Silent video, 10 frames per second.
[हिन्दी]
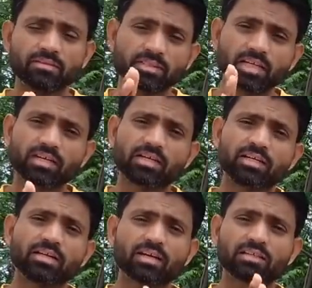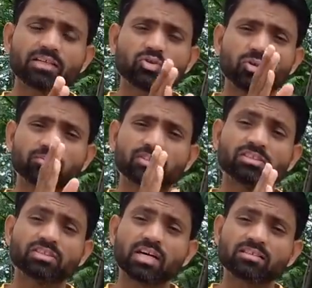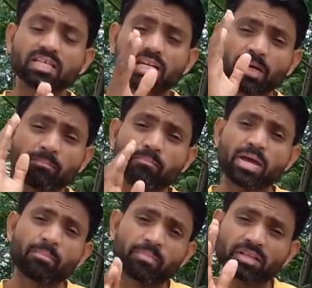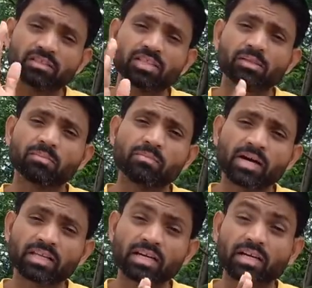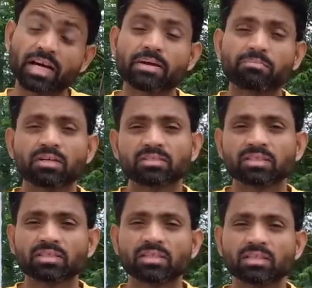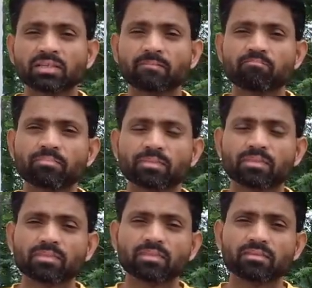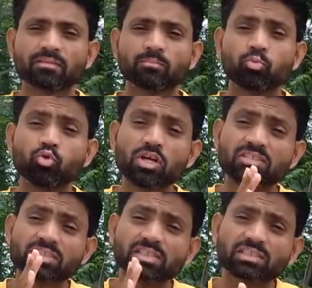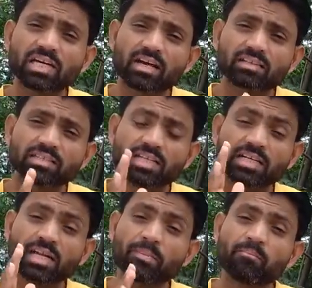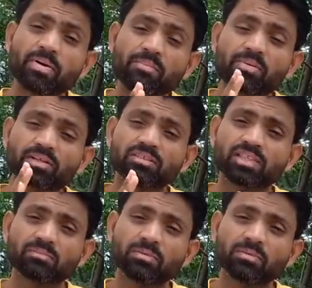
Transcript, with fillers: इसे अगर ठीक कर दे तो हम संसार से नब्बे प्रतिशत बीमारियाँ गायब कर सकते हैं पूरे संसार से नब्बे प्रतिशत